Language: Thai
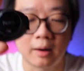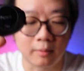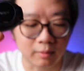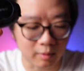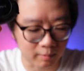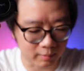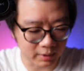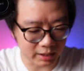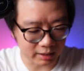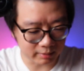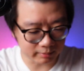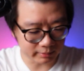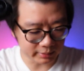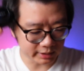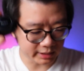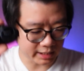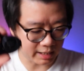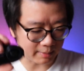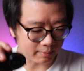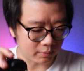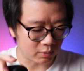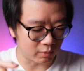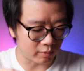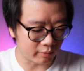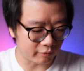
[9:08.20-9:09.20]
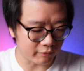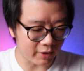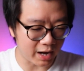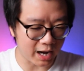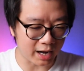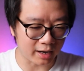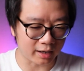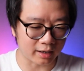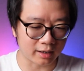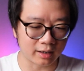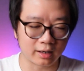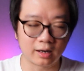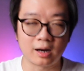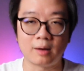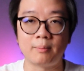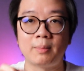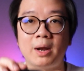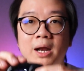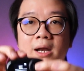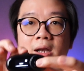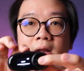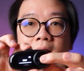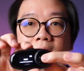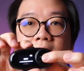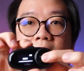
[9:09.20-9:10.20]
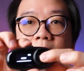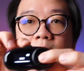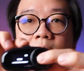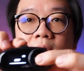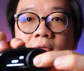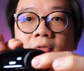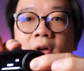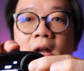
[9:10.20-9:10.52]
ผมลืมเสียบหูฟังเอาใหม่เดี๋ยวเสียบหู